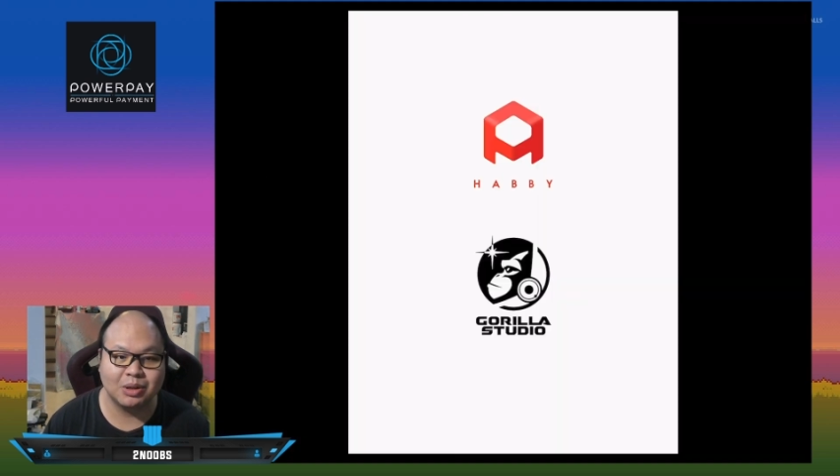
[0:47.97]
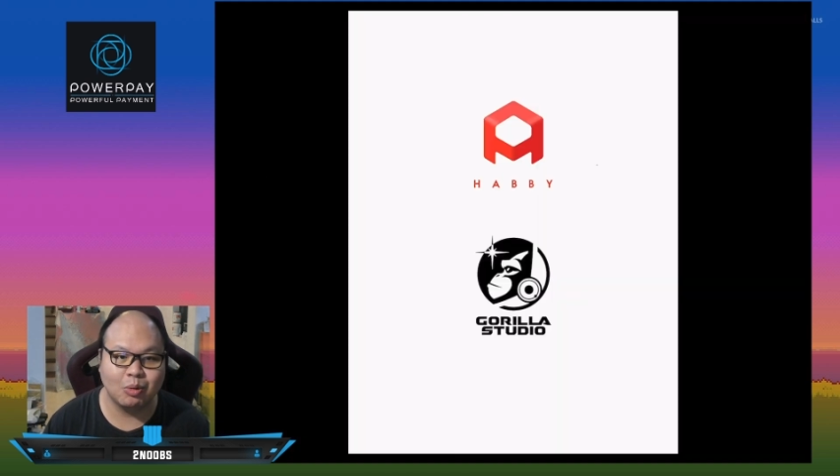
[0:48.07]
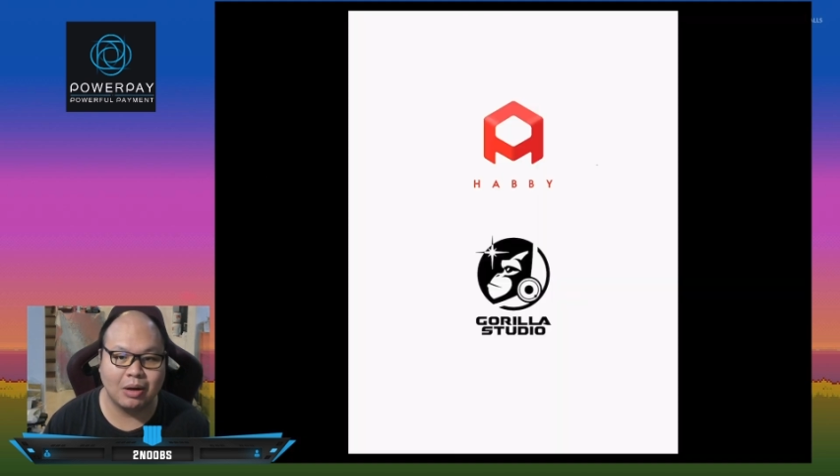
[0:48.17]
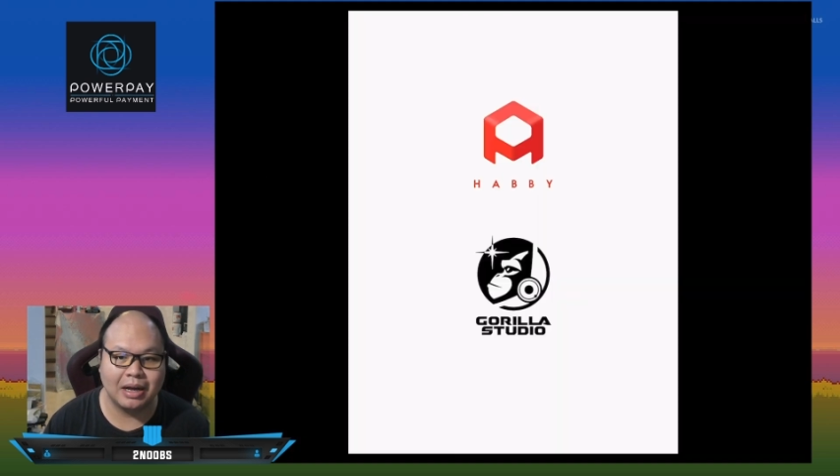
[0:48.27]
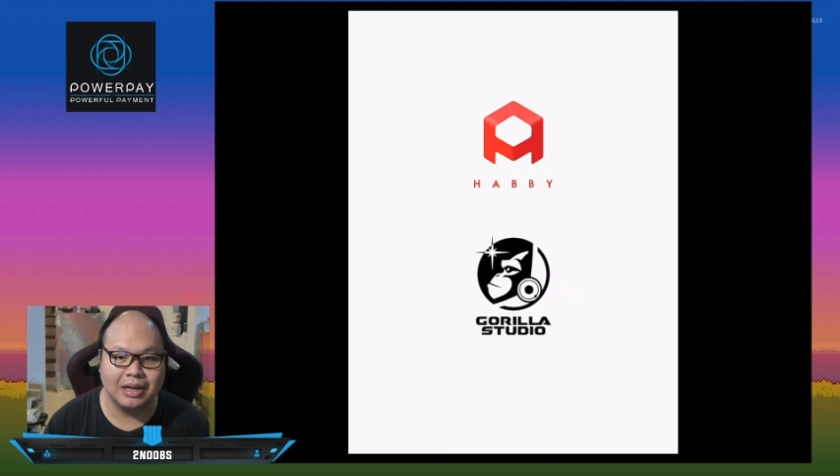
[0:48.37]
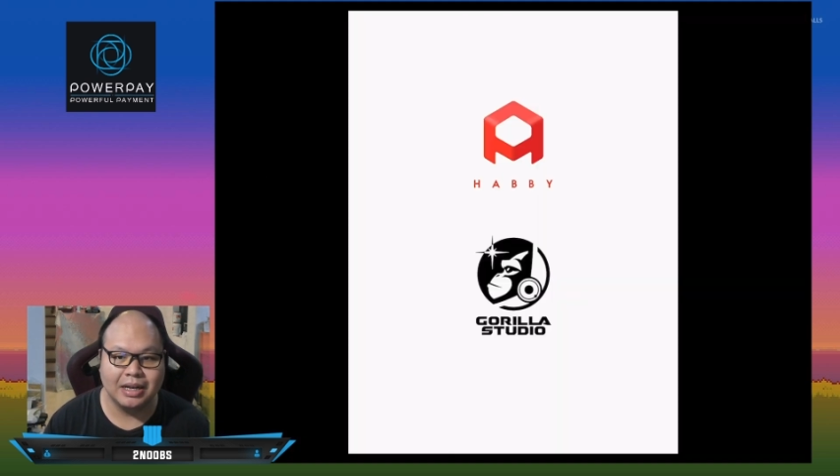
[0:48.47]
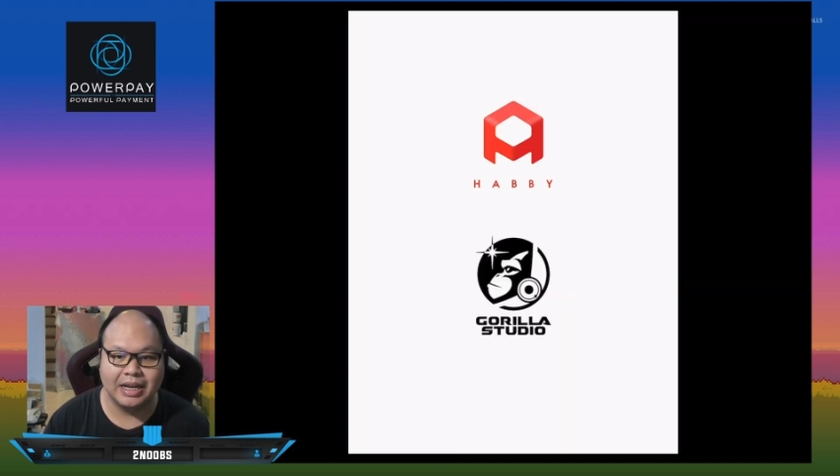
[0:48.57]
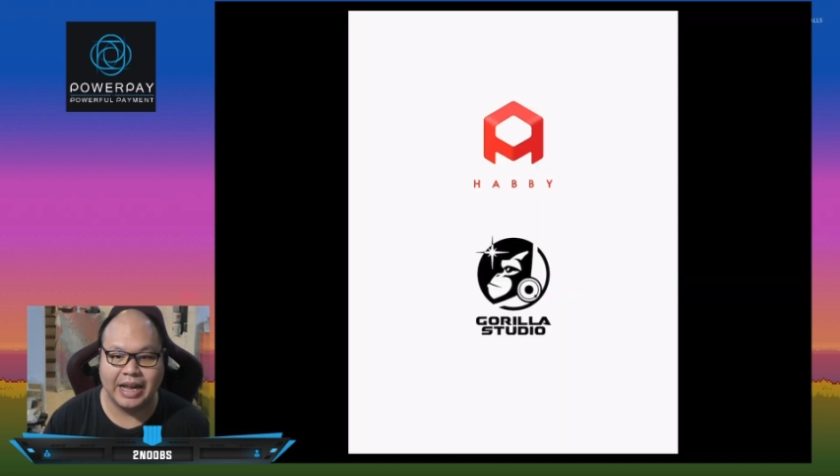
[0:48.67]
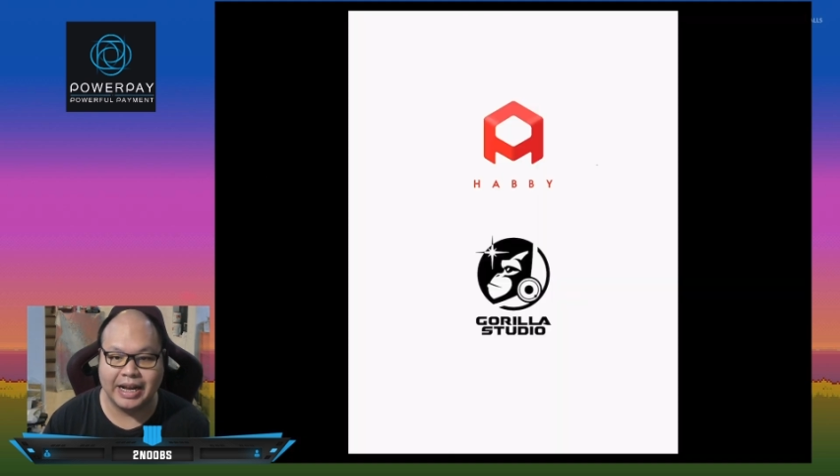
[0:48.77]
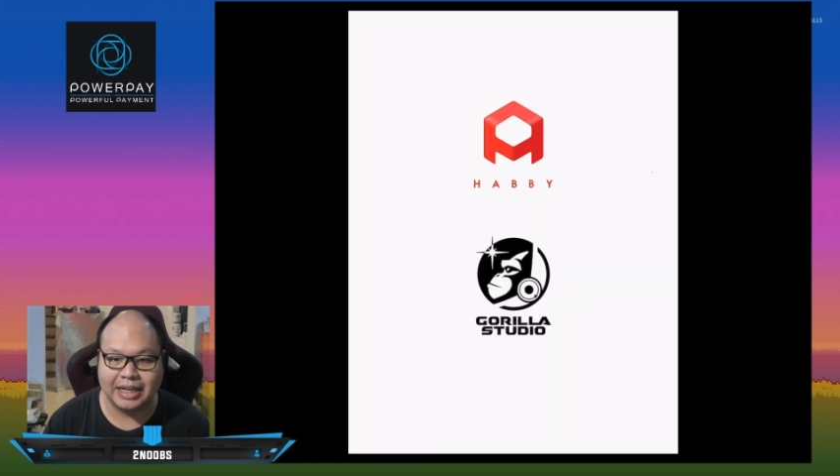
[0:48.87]
ตัว
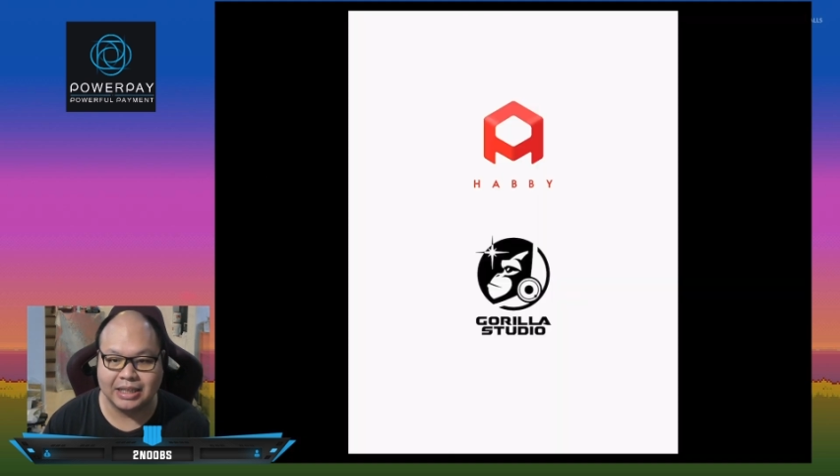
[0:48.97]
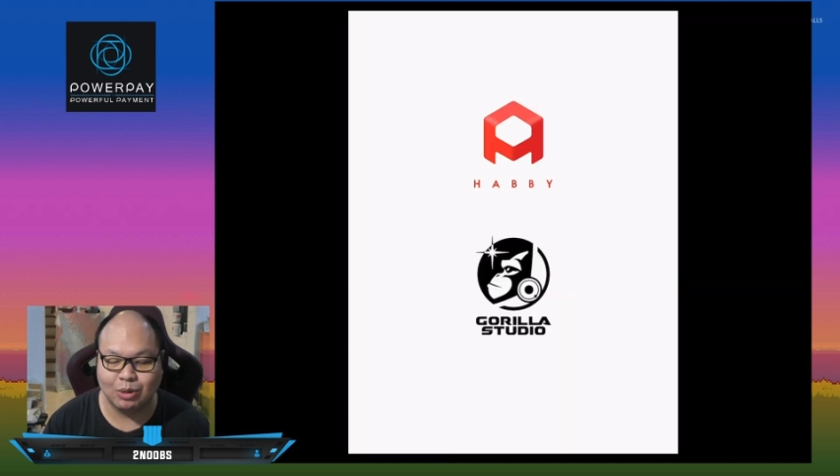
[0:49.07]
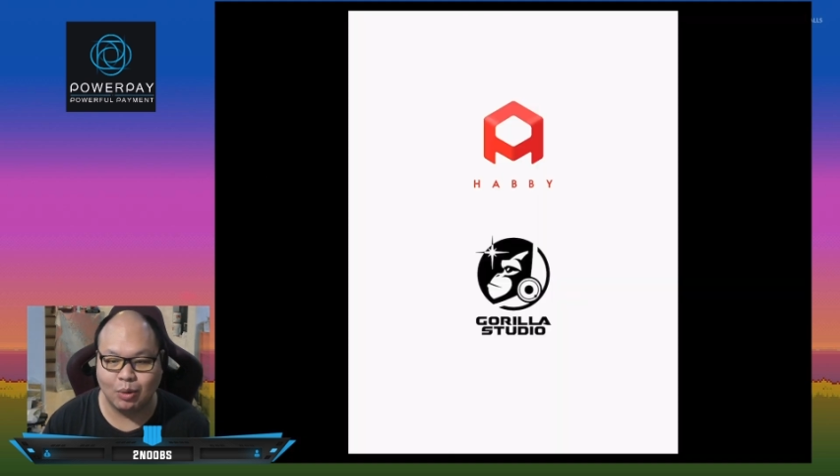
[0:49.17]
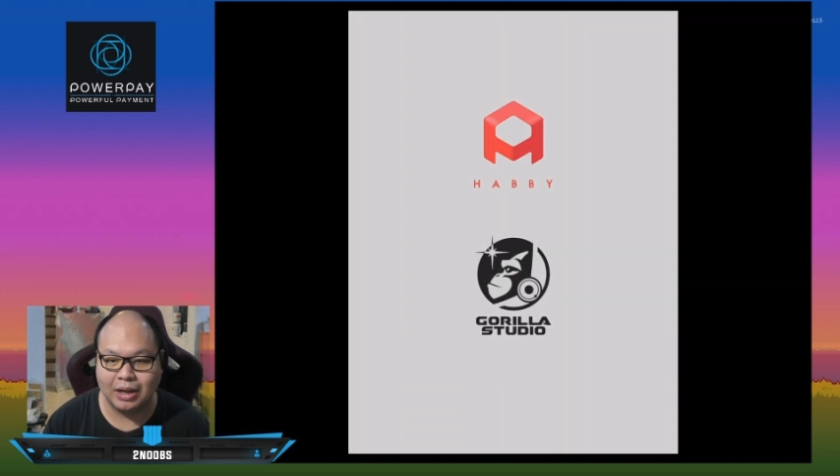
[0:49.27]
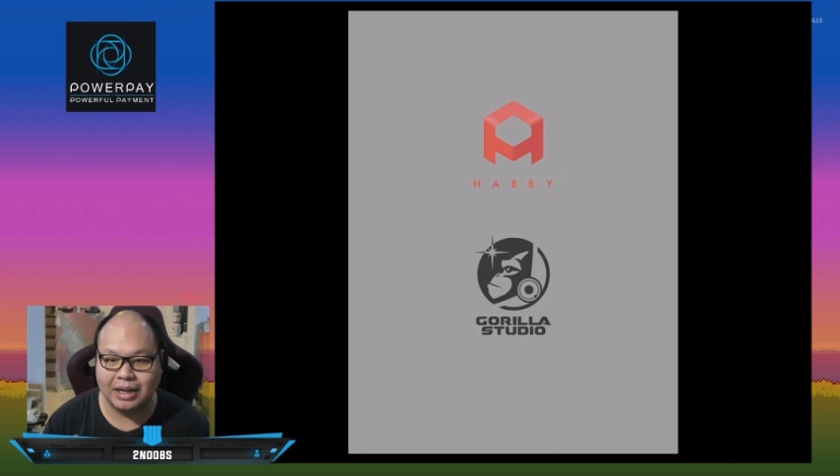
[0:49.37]
เอกตัว